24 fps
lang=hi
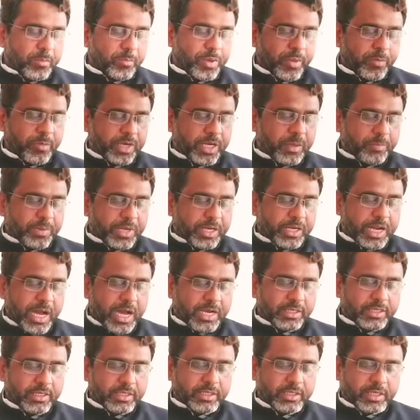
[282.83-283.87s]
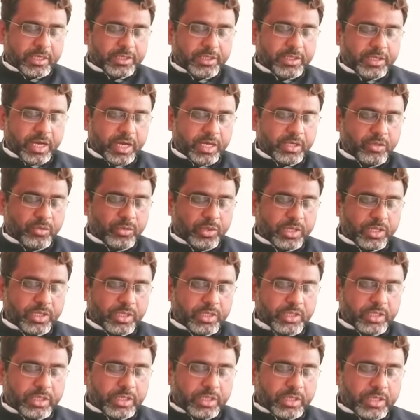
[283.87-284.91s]
विभिन्न प्रकार की इन कठिनाइयों ने
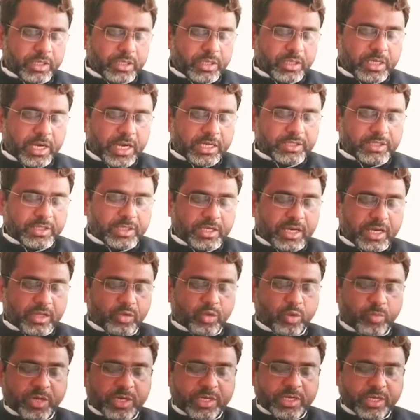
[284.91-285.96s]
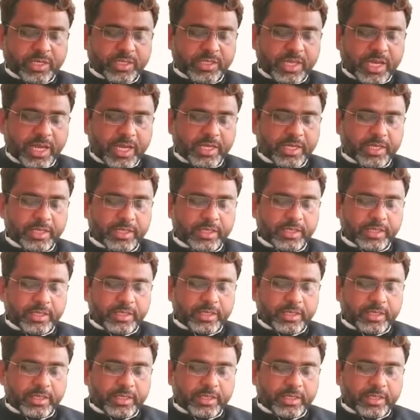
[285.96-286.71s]
इनका जीना दोभर कर दिया है